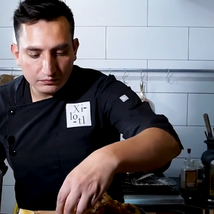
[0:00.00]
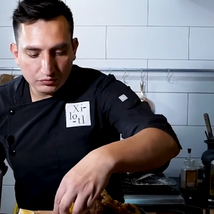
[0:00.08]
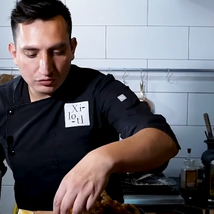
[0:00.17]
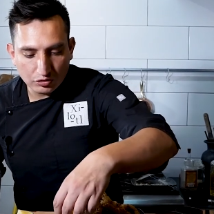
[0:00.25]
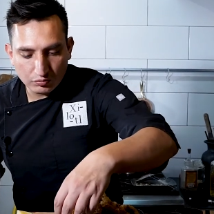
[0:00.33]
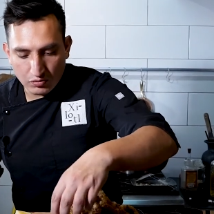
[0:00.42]

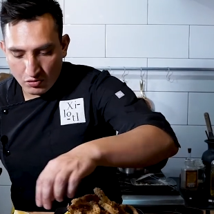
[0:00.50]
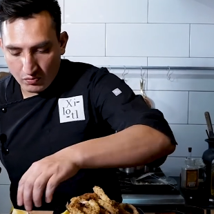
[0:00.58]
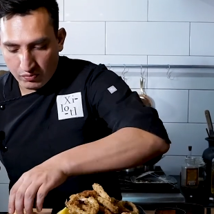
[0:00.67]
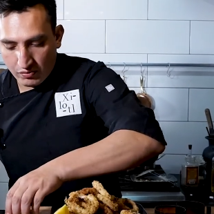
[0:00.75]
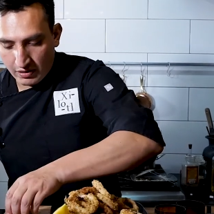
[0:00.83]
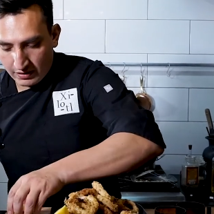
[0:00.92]
Los pongo
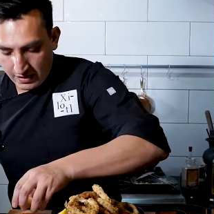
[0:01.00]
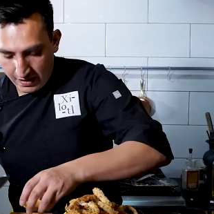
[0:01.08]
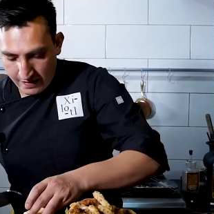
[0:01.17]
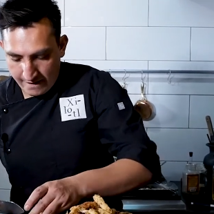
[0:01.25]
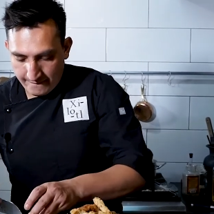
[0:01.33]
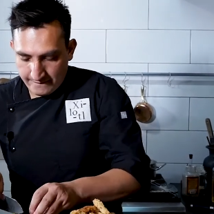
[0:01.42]
por
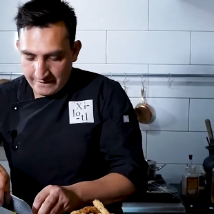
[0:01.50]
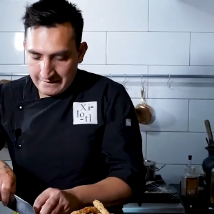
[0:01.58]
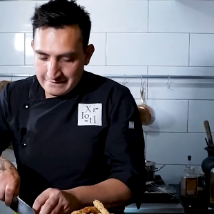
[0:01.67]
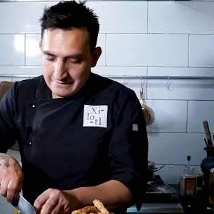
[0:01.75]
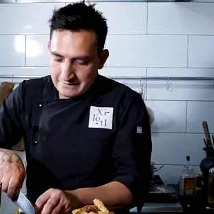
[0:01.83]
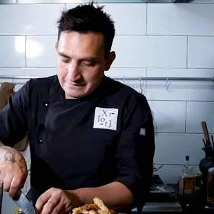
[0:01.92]
acá,
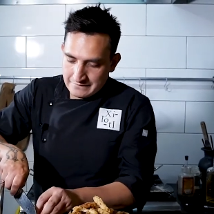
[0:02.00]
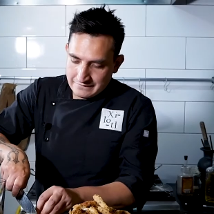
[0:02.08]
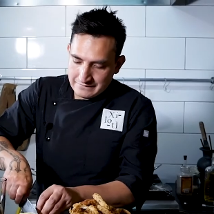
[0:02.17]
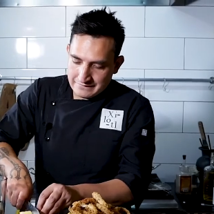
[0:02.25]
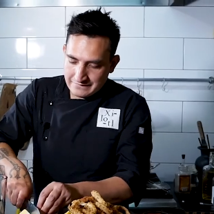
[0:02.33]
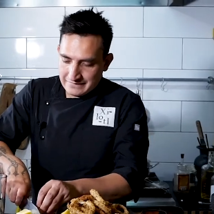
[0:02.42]

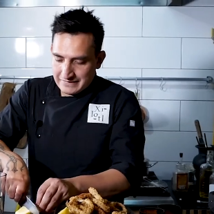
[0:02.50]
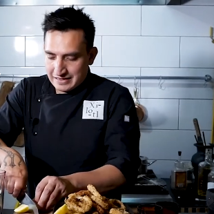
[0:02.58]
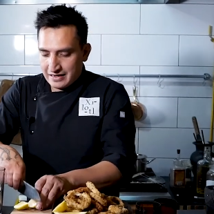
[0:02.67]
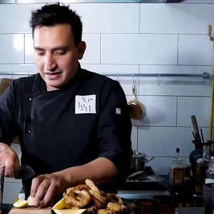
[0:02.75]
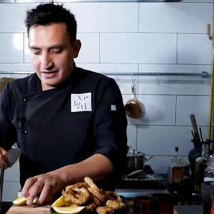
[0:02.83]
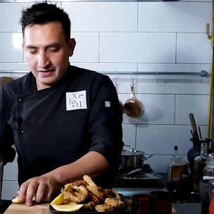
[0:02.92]
¿no?
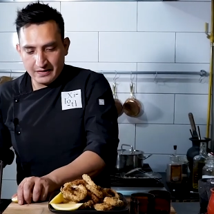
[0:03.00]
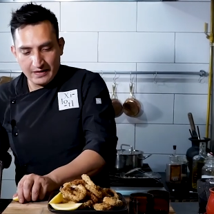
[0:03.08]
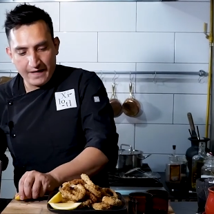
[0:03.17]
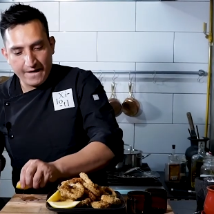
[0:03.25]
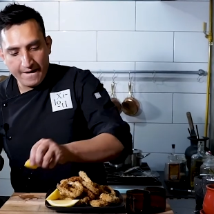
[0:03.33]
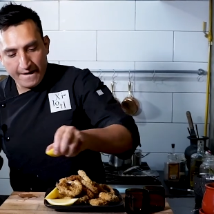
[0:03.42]
La
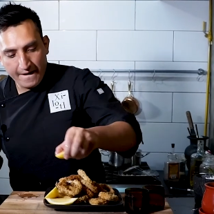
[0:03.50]
gente